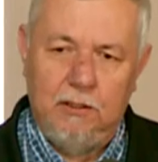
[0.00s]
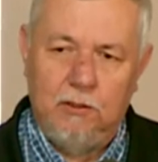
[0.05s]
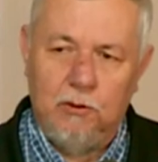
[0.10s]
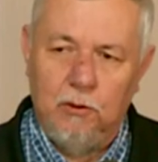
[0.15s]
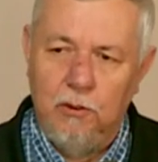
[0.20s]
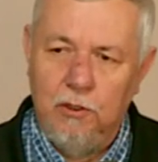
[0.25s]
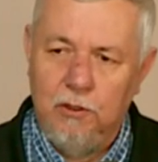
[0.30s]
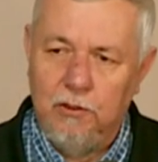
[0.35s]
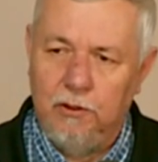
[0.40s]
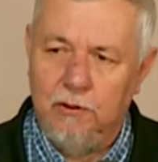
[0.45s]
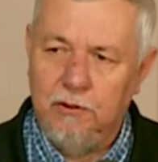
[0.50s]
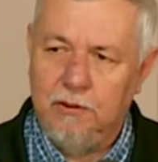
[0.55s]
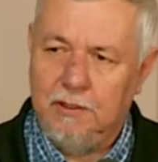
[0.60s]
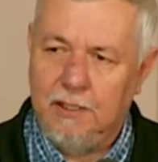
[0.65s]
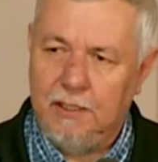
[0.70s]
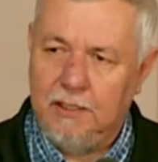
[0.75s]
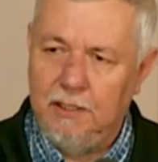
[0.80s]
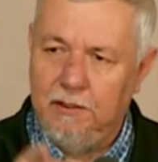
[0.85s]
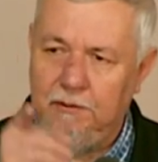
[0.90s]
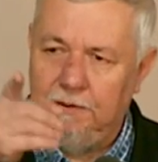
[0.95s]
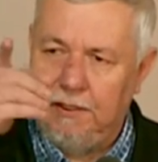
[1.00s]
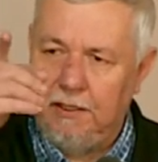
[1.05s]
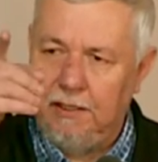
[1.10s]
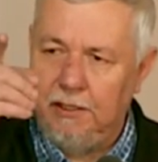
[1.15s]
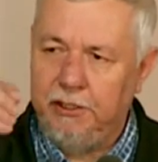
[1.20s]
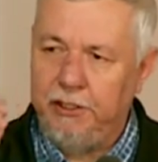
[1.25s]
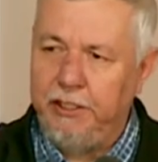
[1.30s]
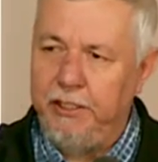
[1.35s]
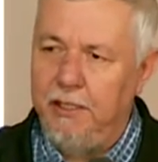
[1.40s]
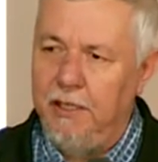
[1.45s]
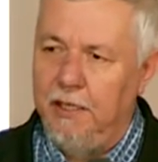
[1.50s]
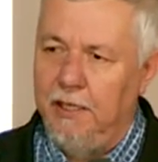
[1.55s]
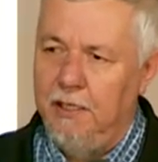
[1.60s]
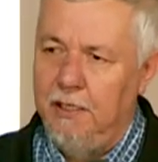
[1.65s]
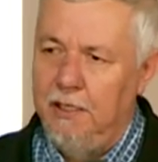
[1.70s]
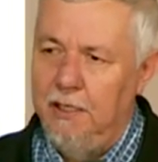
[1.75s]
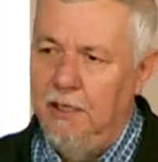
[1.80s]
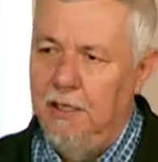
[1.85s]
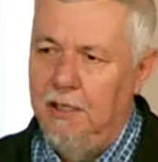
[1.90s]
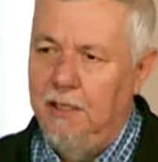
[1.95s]
trójkąt, takie dwa kije
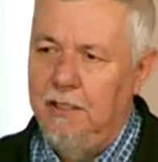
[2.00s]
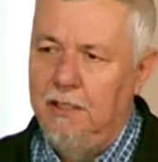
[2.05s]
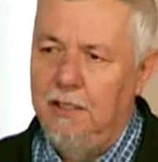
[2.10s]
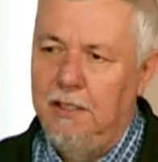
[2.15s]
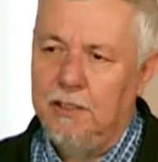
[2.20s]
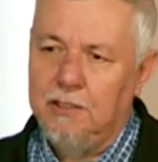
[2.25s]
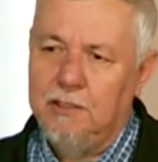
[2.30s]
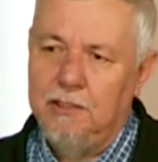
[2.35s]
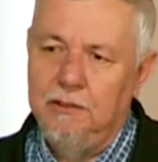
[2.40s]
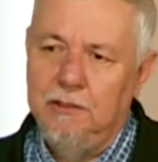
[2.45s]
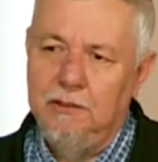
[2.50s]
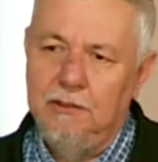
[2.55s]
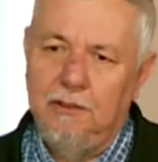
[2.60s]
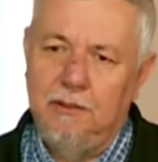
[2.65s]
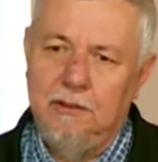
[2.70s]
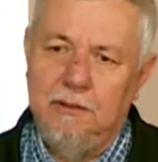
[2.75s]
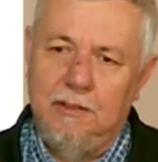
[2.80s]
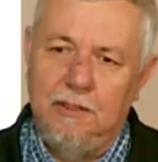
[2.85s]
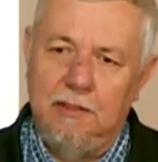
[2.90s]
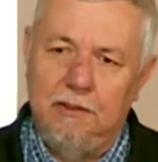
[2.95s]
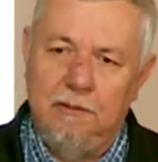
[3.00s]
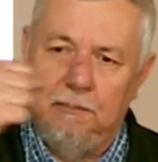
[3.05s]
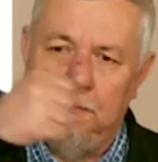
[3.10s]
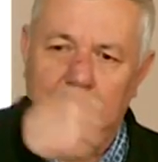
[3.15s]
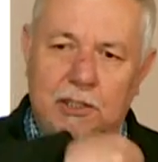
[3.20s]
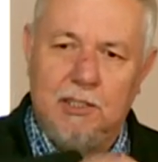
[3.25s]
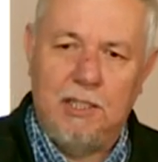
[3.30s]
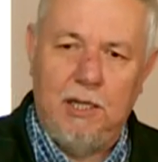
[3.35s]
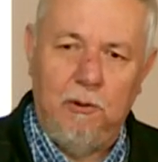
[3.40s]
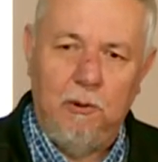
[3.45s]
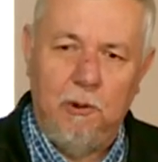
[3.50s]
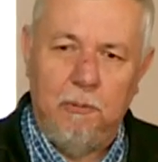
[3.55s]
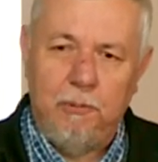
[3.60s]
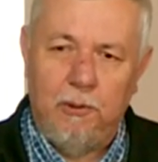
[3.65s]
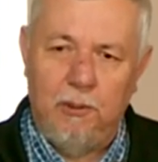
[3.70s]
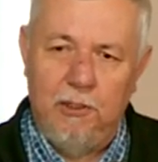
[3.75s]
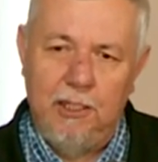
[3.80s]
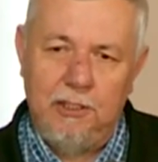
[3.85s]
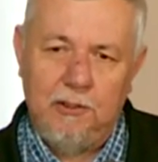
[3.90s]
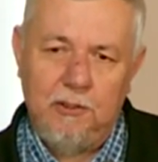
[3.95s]
i jak się odmierzało
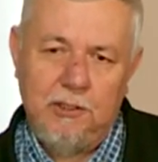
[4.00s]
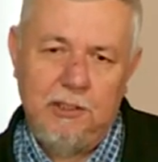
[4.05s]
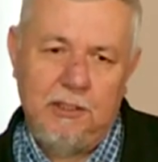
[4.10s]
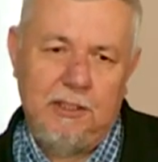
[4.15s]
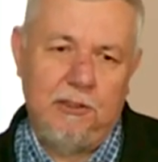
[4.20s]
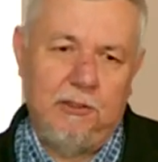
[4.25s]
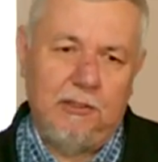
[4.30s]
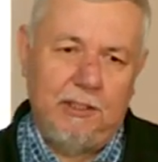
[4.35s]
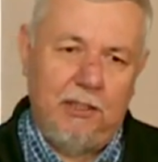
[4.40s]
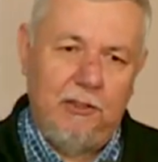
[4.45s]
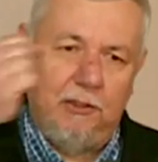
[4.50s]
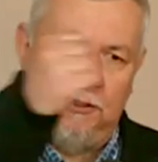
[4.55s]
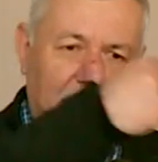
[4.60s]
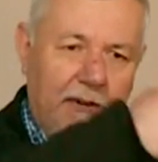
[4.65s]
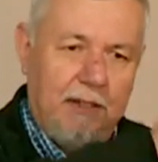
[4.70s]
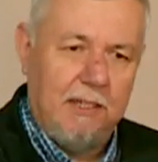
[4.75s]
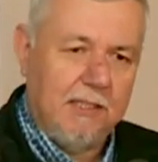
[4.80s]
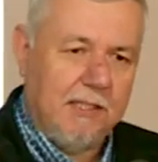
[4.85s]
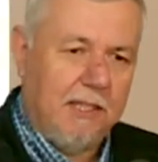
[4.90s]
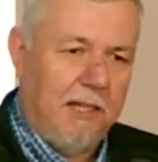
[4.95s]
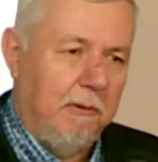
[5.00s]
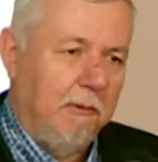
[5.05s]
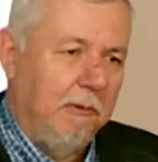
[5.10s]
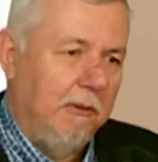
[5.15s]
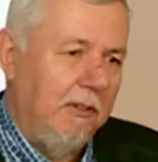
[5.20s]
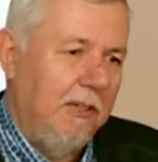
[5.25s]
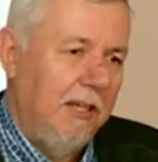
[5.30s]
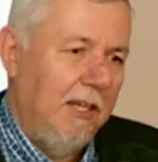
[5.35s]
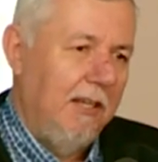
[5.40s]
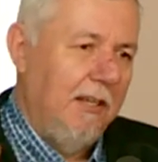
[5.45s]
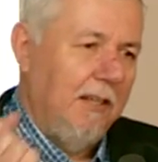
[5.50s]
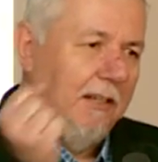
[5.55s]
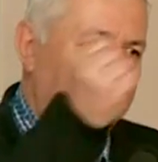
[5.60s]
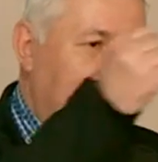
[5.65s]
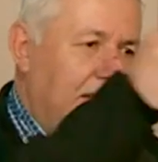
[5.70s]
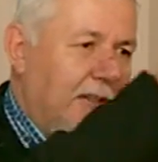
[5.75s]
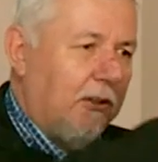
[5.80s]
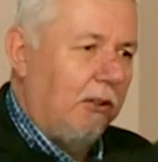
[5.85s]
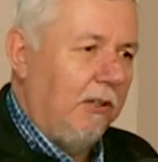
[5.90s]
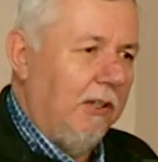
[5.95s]
pole, to się tylko tak odwracało
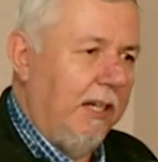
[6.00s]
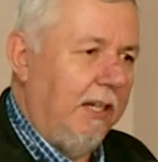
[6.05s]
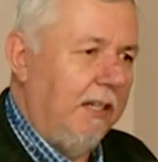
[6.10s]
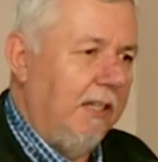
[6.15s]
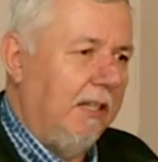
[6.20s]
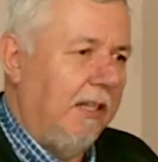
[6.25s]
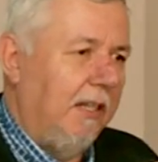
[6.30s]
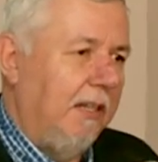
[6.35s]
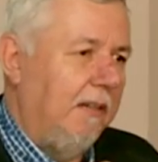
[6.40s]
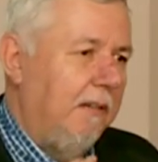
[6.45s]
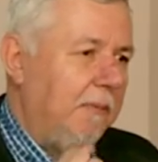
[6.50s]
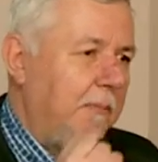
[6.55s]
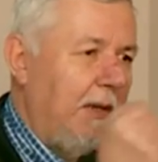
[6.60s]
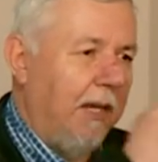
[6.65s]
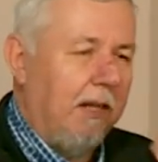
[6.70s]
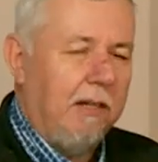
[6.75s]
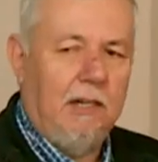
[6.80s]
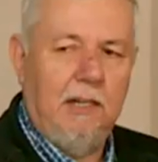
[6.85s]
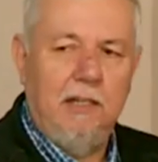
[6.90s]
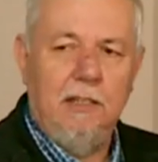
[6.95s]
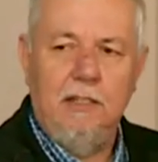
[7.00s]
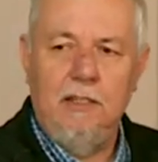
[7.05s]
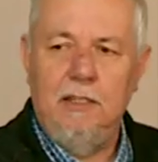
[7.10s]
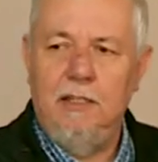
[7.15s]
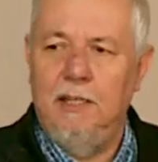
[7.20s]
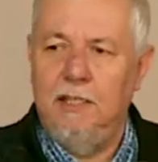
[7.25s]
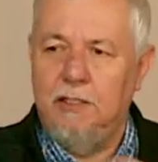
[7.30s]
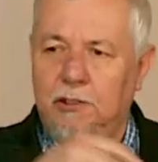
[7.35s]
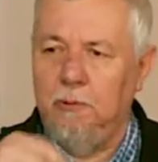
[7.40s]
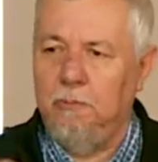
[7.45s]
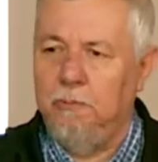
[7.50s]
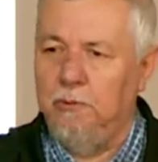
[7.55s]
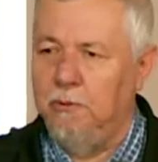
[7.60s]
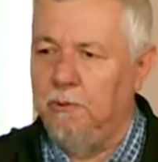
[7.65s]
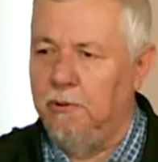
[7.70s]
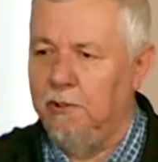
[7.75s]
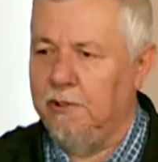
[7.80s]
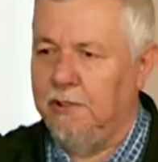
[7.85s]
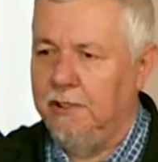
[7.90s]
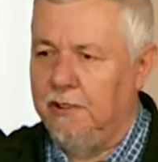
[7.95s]
i kolejna miara, ile to
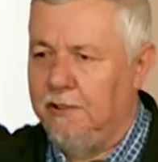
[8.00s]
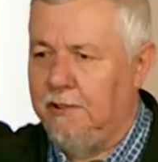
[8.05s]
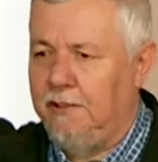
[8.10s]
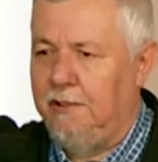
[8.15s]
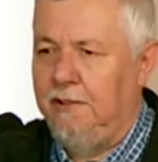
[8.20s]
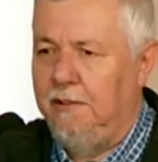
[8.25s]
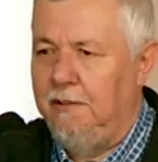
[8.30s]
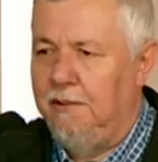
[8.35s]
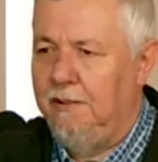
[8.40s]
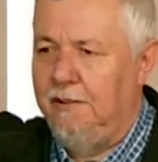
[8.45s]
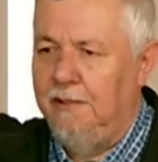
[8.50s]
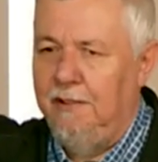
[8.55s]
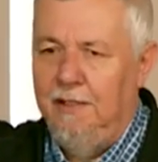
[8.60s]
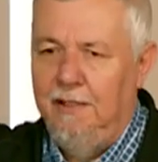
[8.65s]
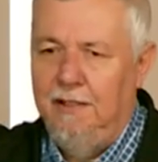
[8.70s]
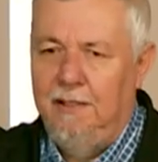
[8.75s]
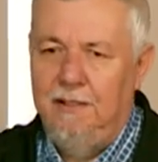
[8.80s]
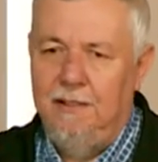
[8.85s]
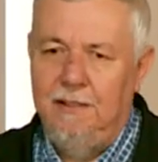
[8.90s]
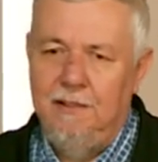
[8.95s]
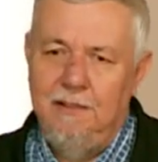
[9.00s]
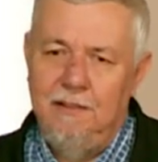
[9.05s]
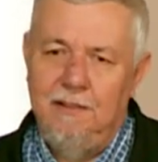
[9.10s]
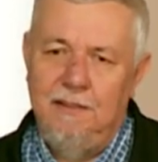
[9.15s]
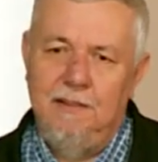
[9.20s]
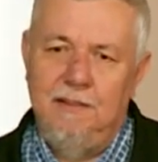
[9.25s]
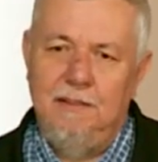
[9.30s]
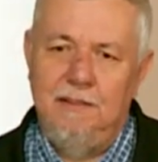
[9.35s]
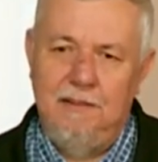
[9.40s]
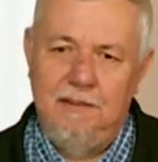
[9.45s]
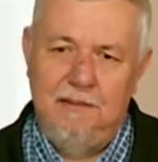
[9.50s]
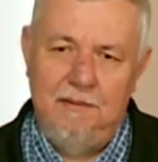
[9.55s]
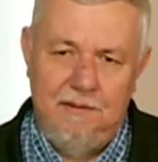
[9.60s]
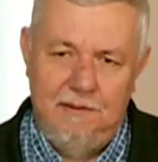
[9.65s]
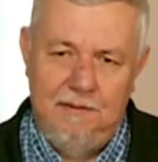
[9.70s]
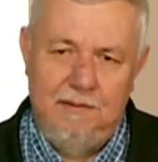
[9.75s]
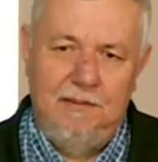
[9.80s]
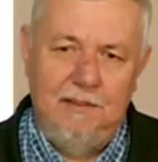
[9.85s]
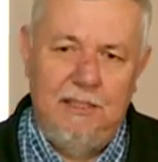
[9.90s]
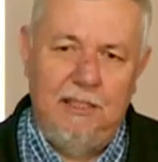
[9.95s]
było tych y, y,
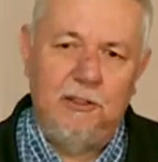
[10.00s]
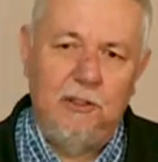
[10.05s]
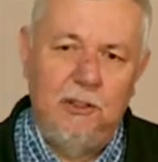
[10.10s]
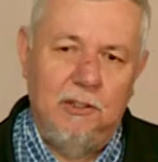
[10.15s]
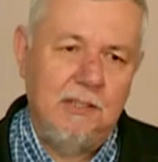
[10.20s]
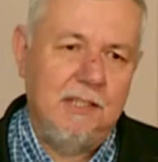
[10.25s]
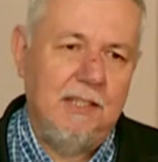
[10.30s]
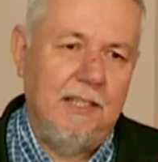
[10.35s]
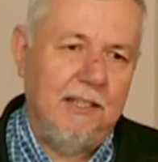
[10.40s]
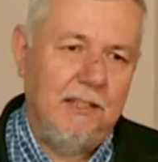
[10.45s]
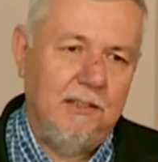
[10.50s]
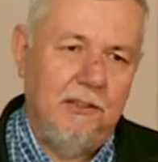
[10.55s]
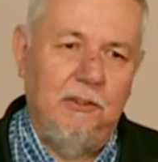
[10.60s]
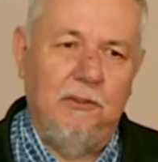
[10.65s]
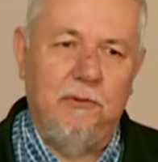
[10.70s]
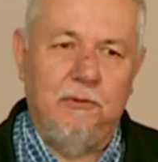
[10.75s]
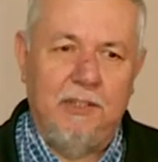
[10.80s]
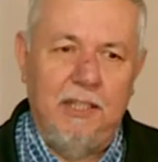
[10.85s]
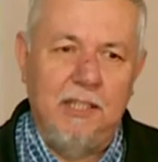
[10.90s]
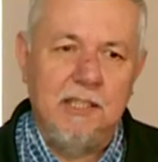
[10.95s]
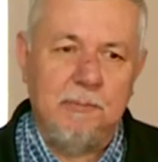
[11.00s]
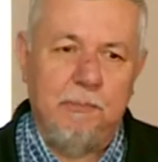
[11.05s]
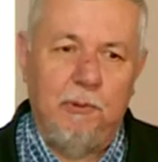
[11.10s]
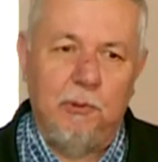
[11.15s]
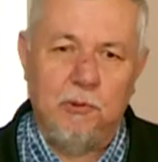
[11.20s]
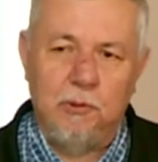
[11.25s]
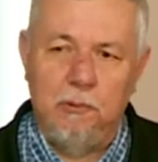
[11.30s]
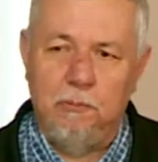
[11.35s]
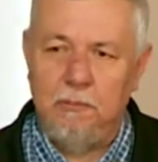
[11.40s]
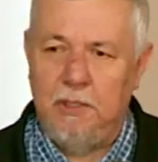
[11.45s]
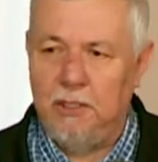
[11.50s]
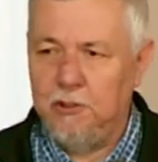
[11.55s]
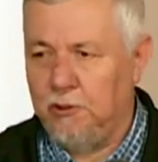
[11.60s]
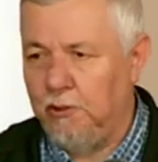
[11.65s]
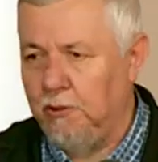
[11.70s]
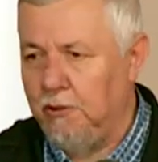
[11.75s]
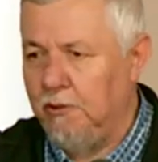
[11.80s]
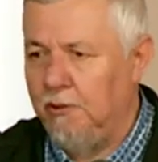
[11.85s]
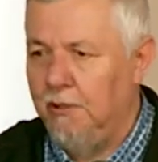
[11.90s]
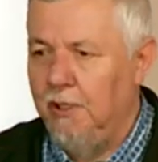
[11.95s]
jednostek, no w ten sposób
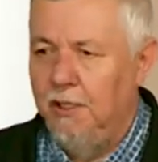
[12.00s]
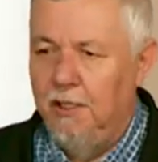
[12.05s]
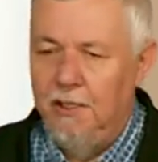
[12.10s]
mierzono